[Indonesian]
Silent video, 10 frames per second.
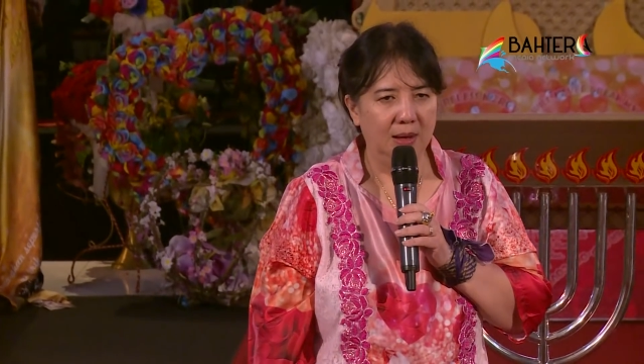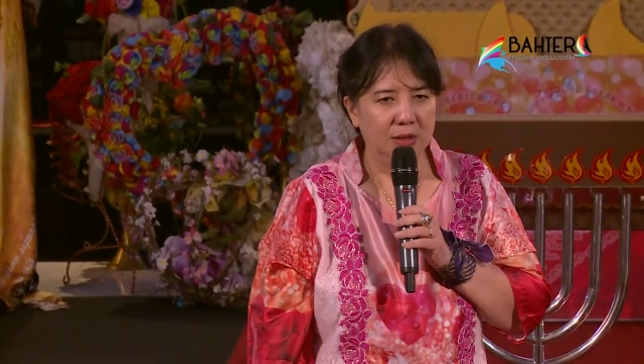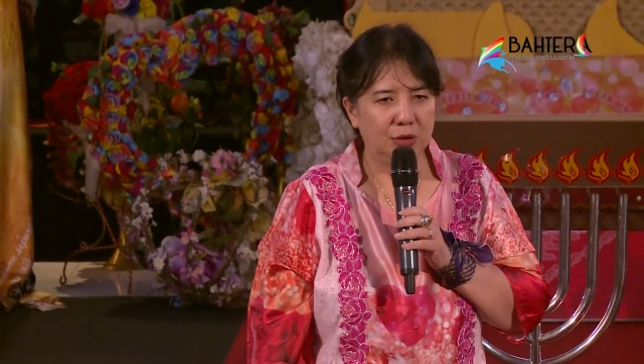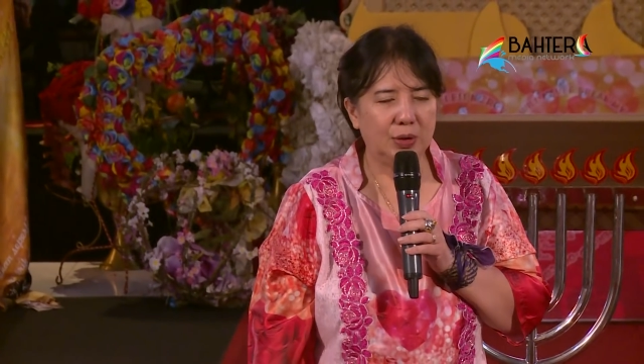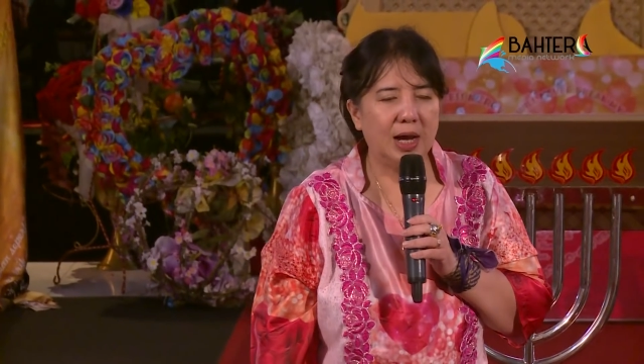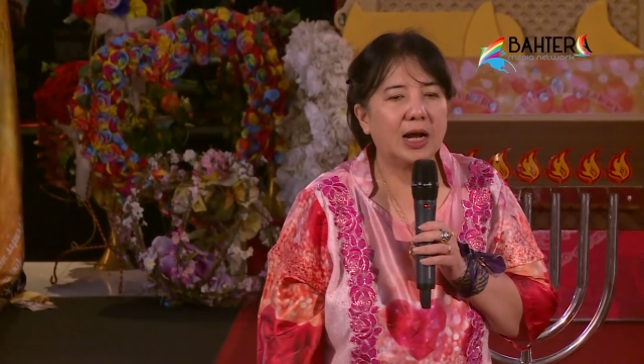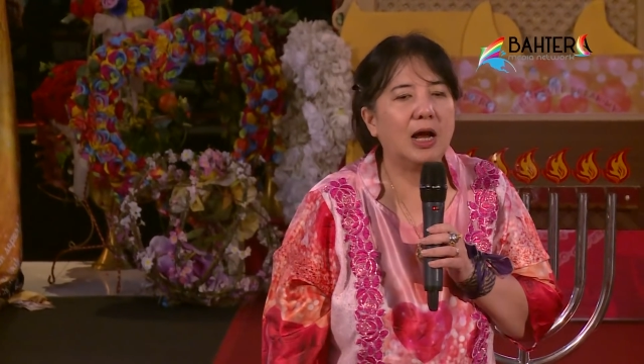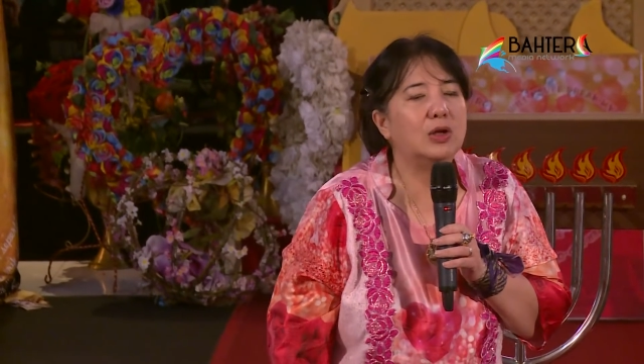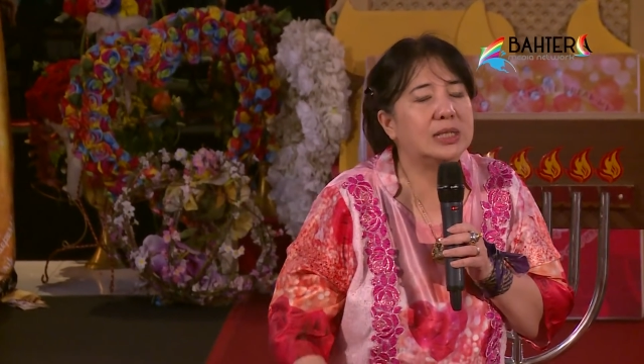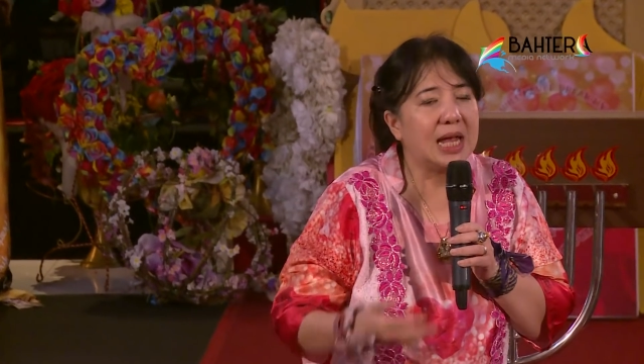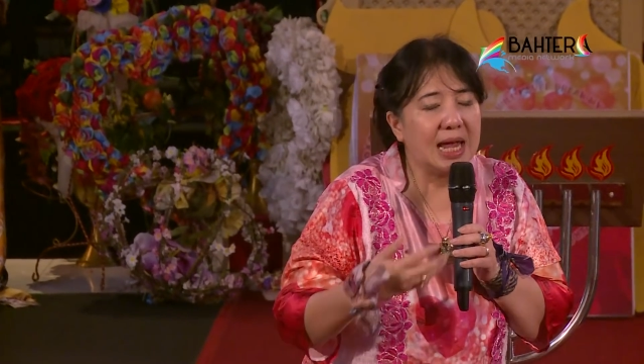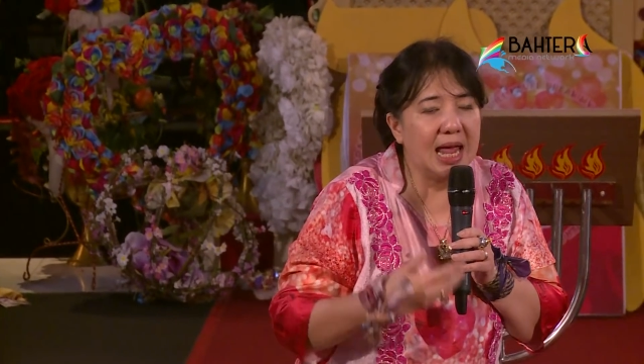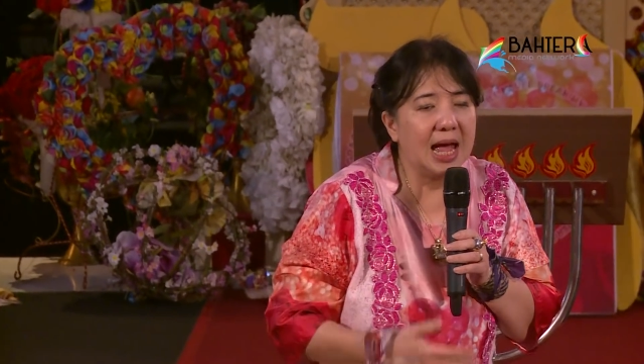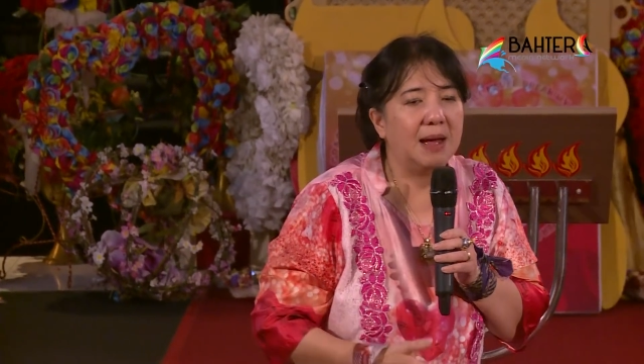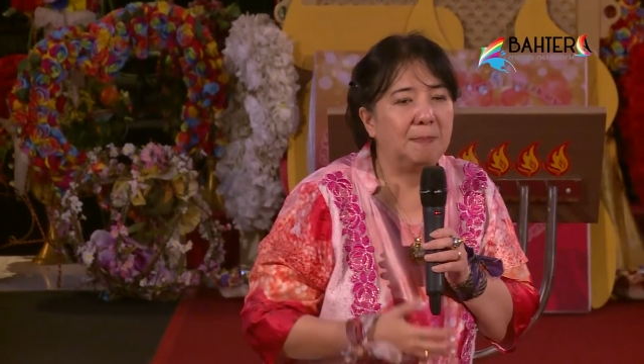Saudara kalau
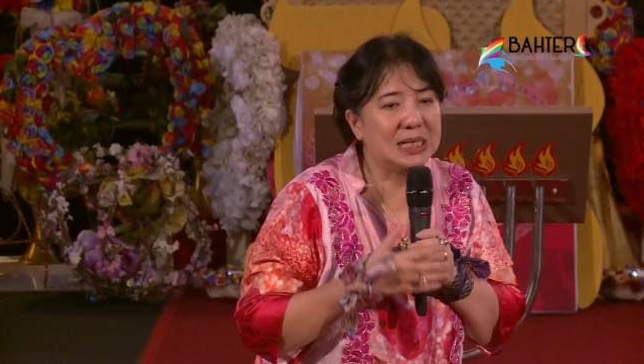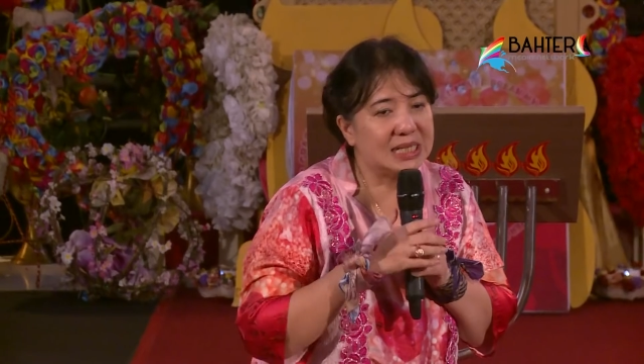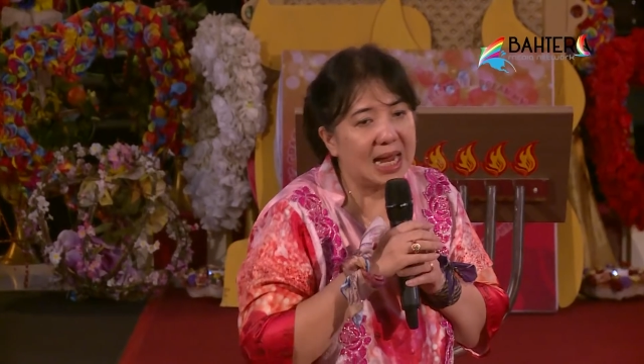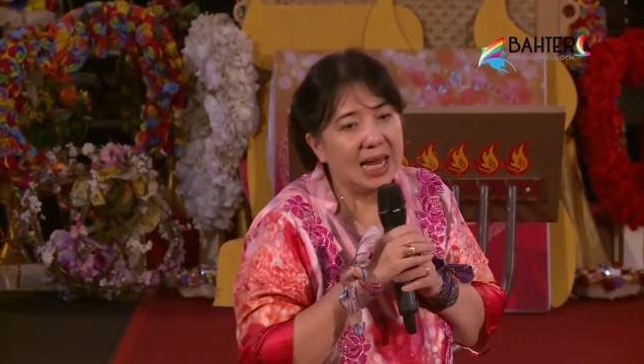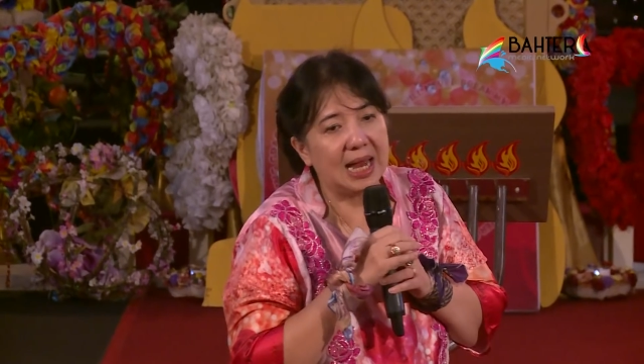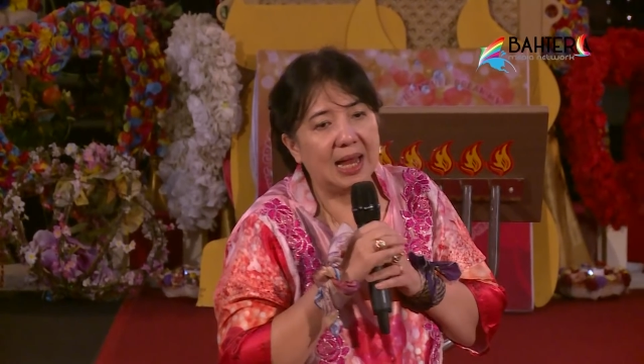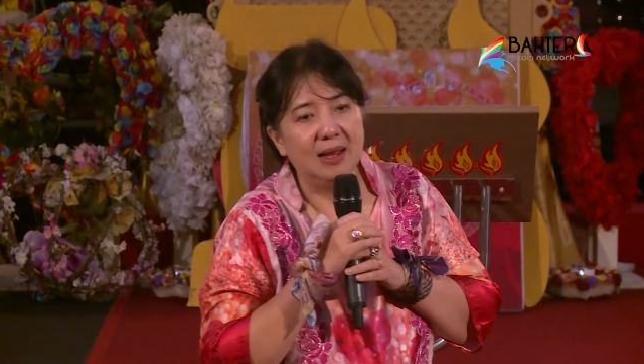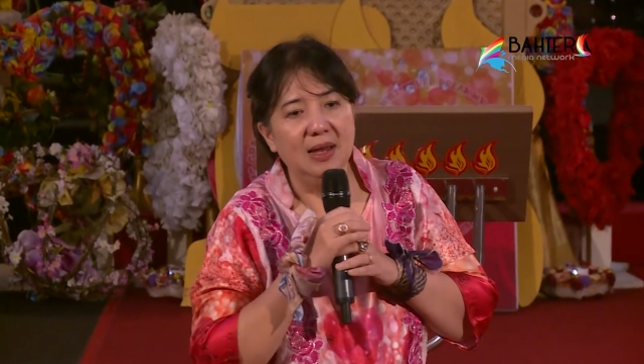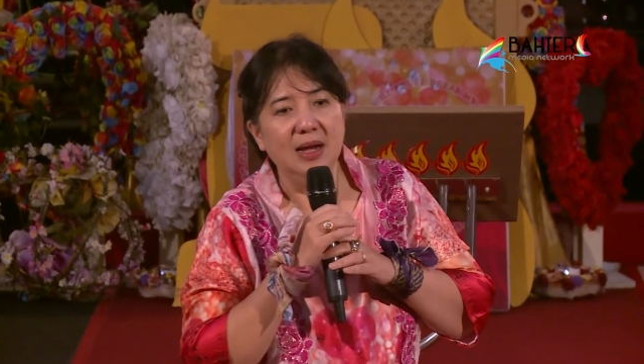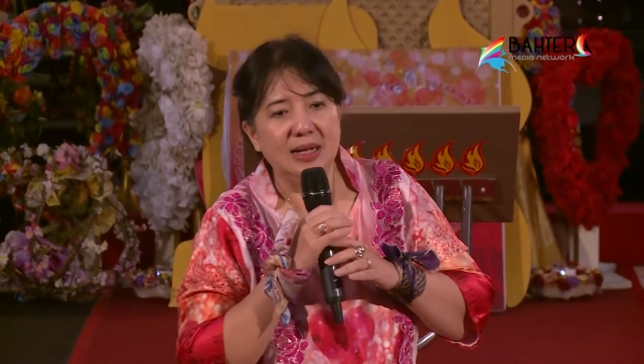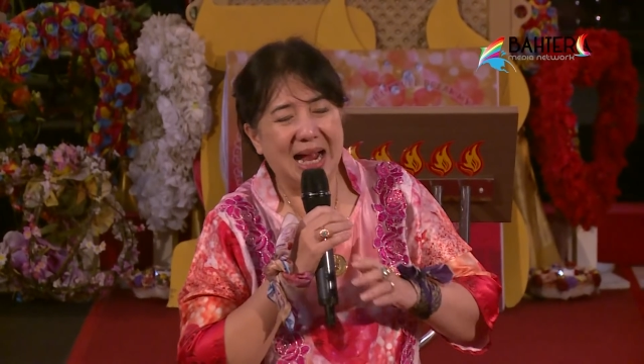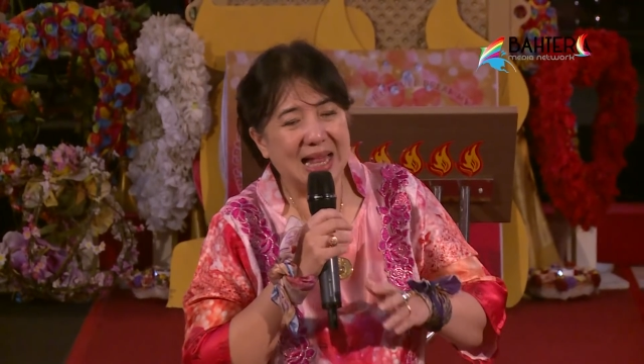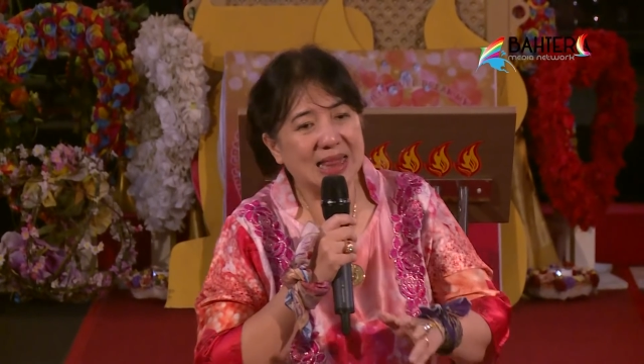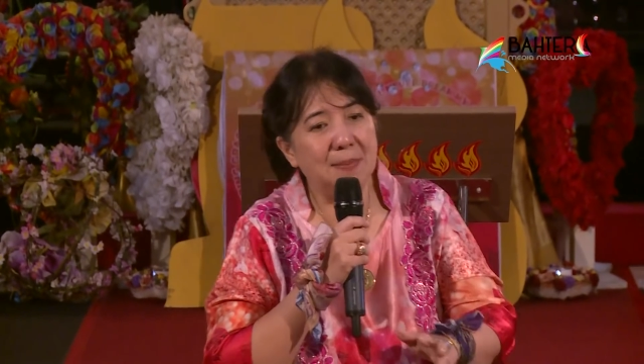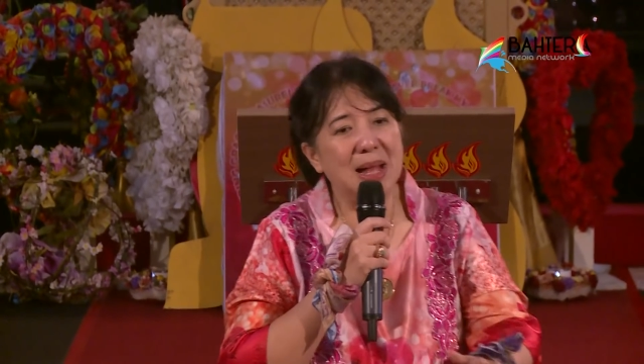saya percaya
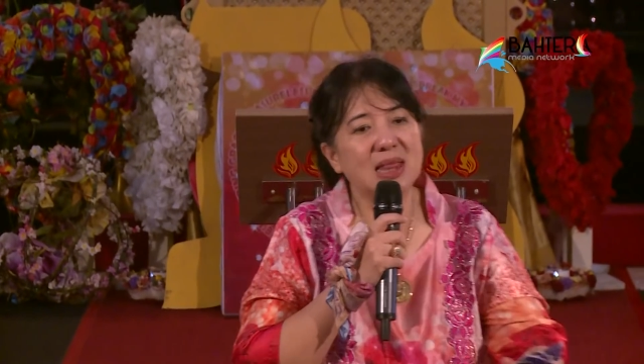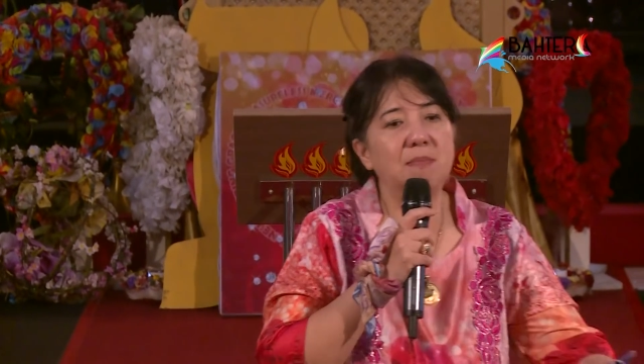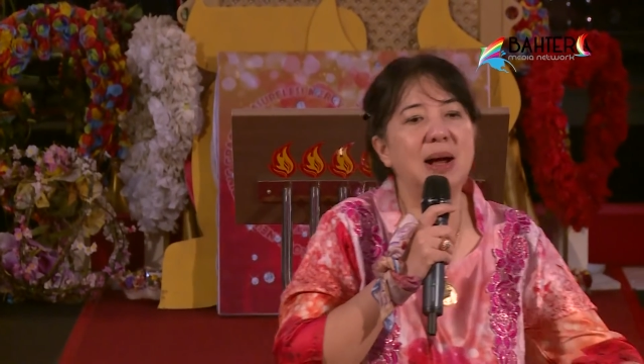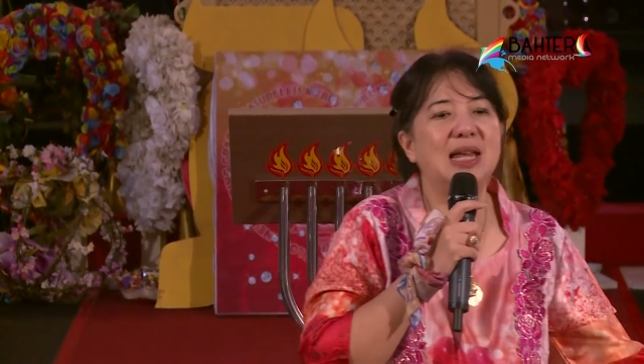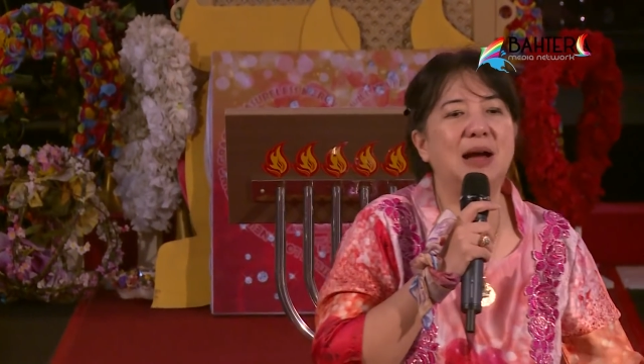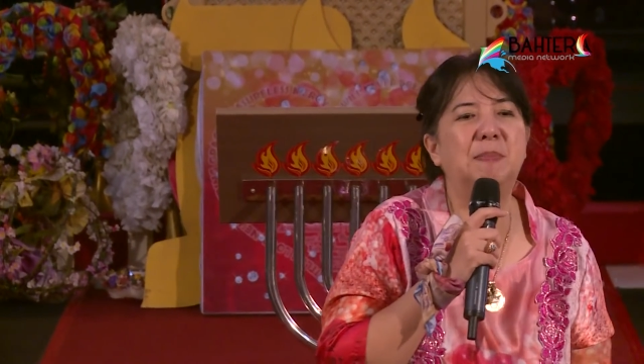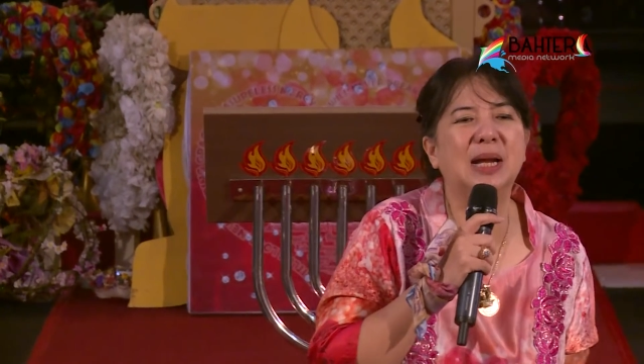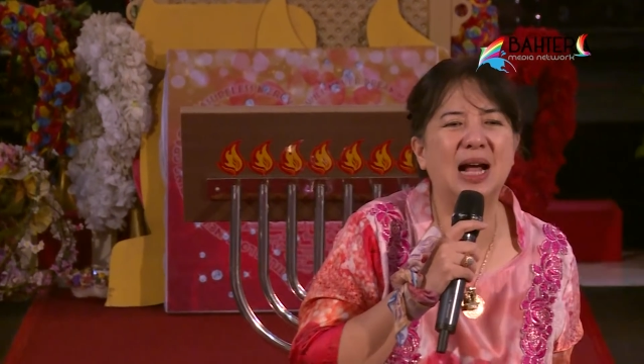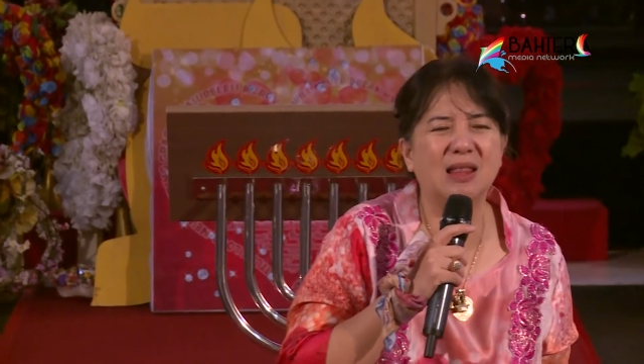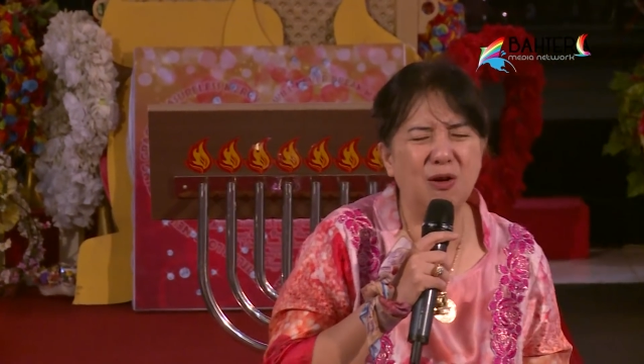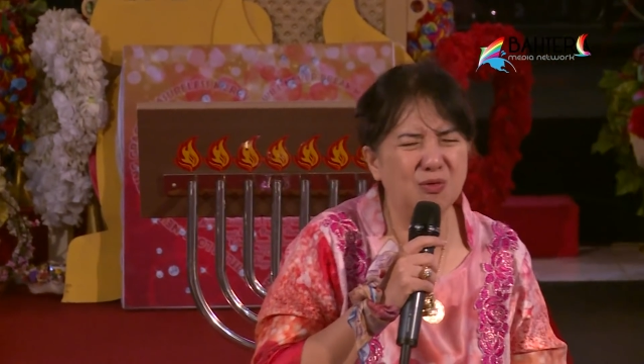dengan teman-teman yang berkata,